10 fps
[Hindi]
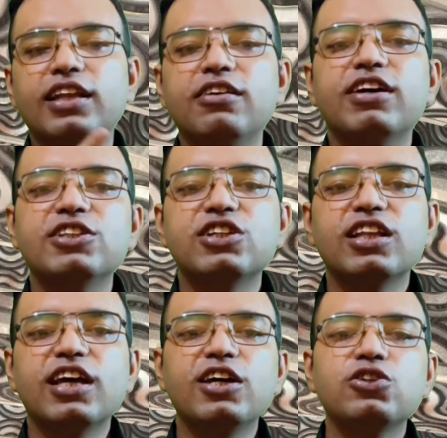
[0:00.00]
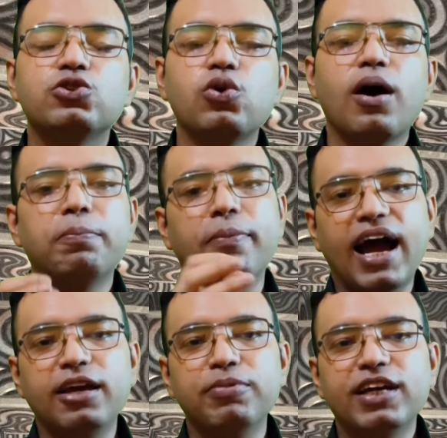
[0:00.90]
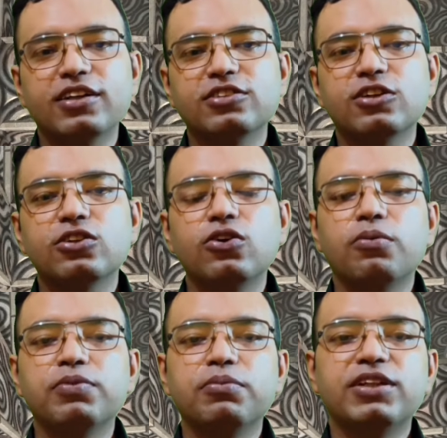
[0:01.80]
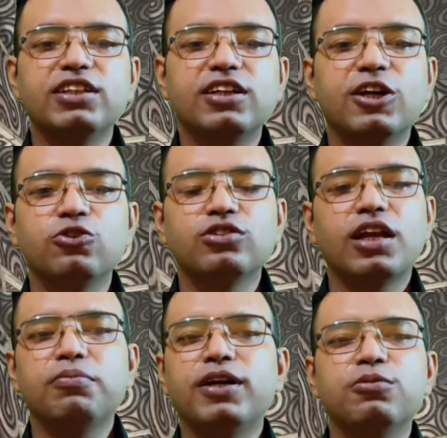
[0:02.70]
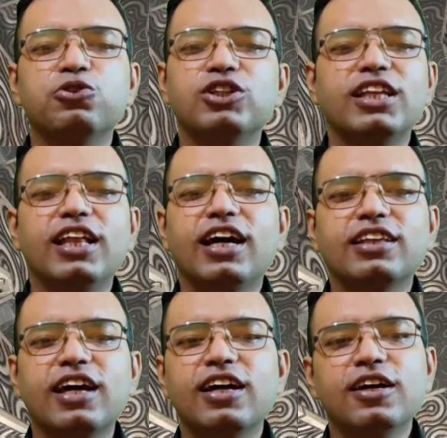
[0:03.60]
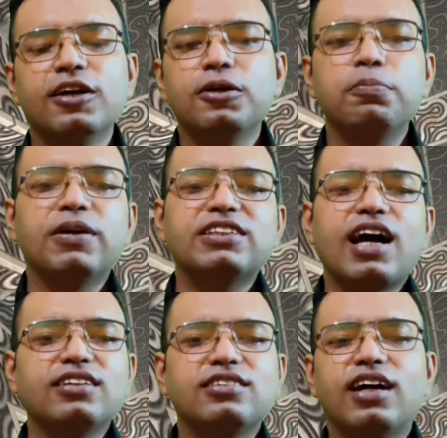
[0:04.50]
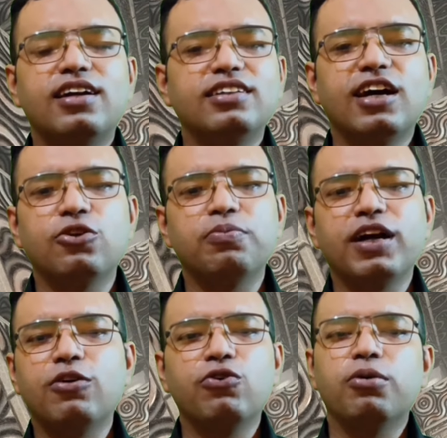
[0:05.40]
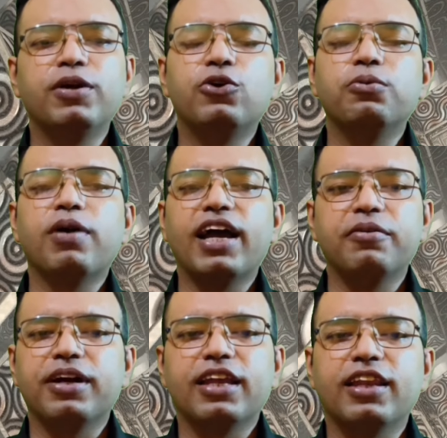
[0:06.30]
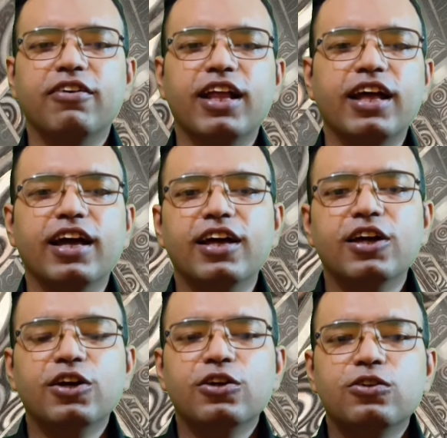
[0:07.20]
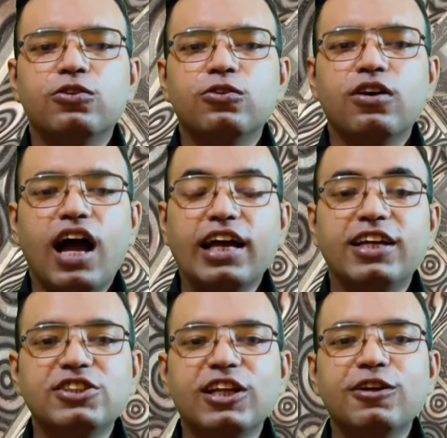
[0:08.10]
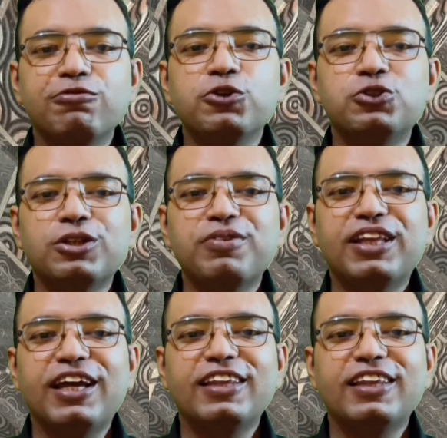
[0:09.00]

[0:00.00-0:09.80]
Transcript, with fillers: पुराने वर्जन हैं जो आप बाय भी कर सकते हो अपने बजट के अनुसार बट मुझे नहीं लगता कि पचास साठ हज़ार रुपये का वो अभी कोई बाय भी करने वाला है तो आगे चल के फ्यूचर में